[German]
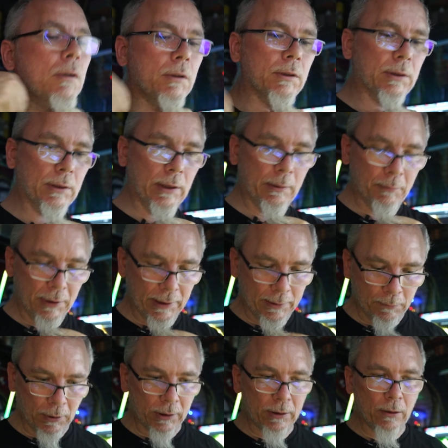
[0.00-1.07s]
Das klemmen wir jetzt
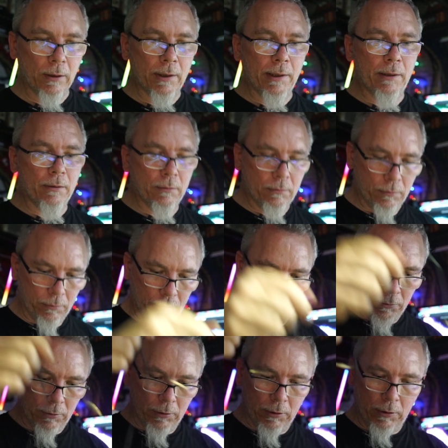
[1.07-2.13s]
mal daher,
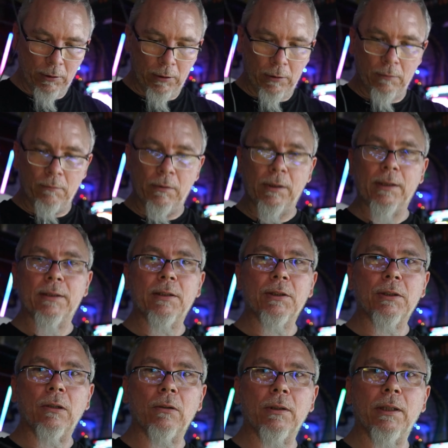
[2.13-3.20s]
weil das
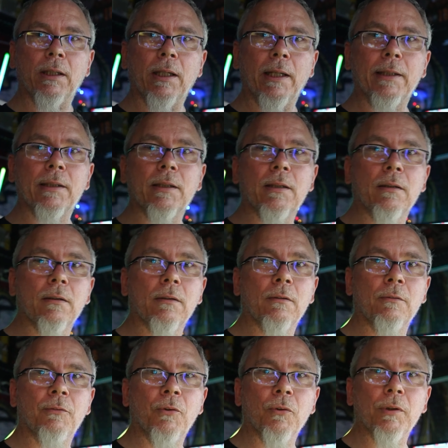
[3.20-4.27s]
ist auch direkt
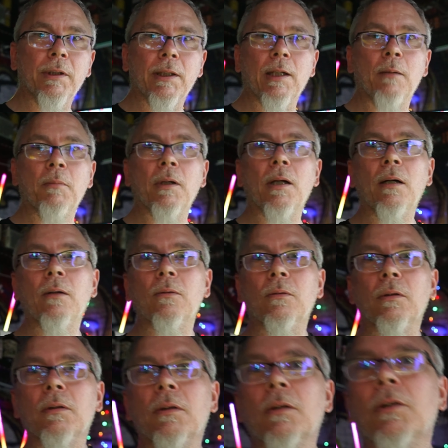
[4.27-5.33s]
für die Kamera
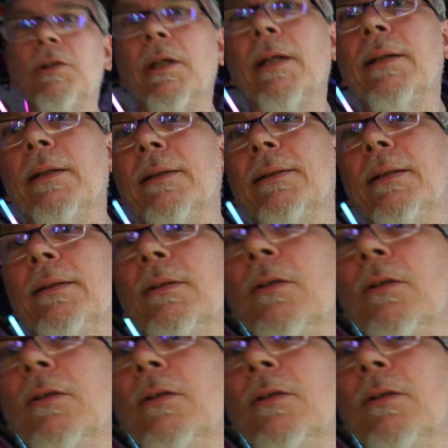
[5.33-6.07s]
und stecke das jetzt